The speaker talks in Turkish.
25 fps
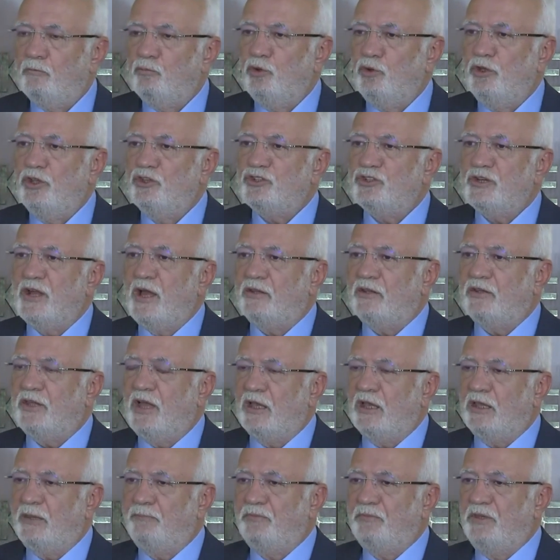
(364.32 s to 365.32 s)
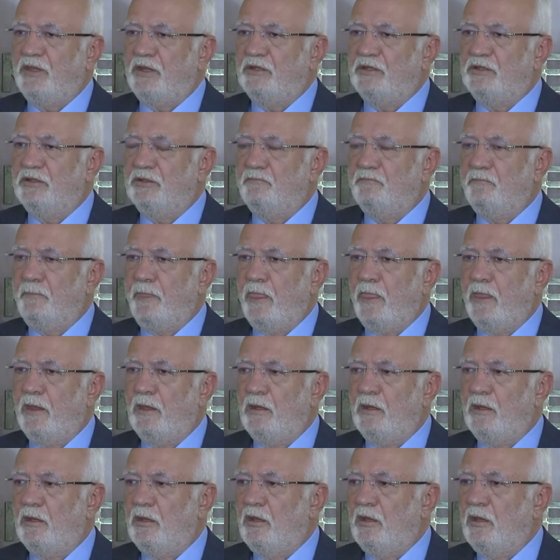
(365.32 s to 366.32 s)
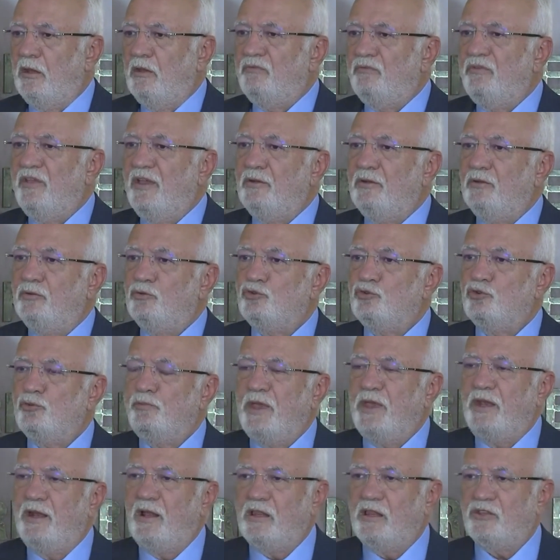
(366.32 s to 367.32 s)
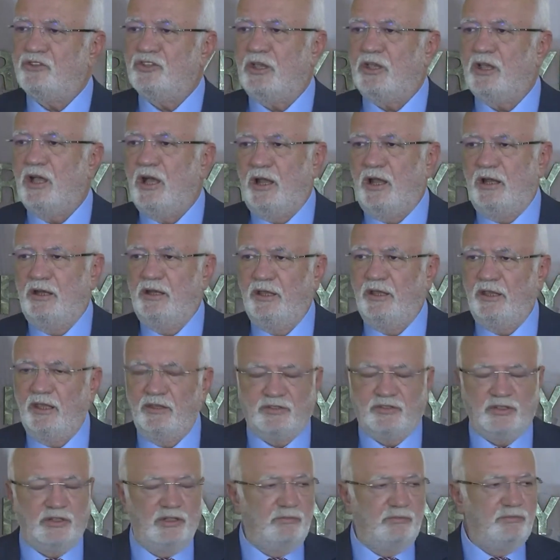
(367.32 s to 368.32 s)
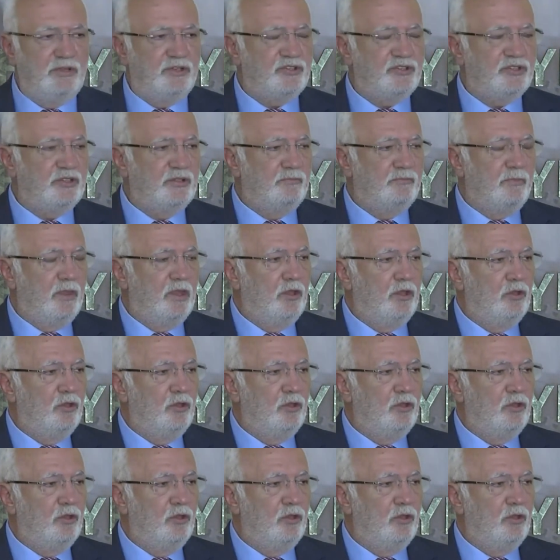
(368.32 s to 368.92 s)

bu icra takiplerinin ve şüpheli alacak haline getirilmesi,